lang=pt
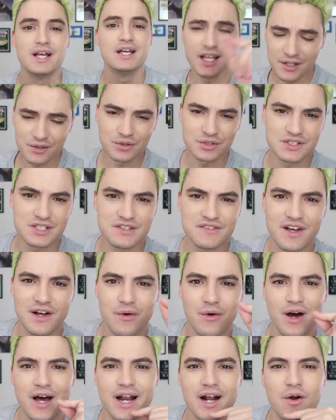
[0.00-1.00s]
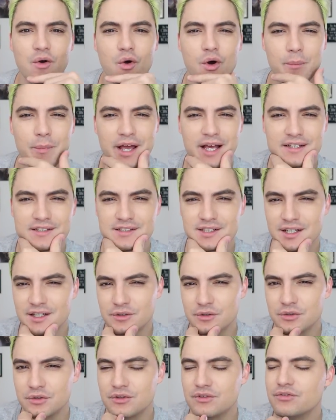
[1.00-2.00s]
Inclusive agora
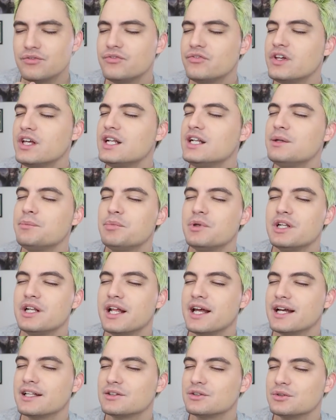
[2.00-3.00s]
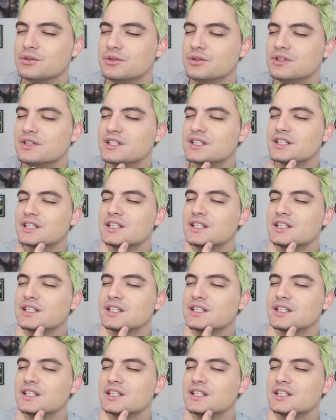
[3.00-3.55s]
começa o Felipe Neto.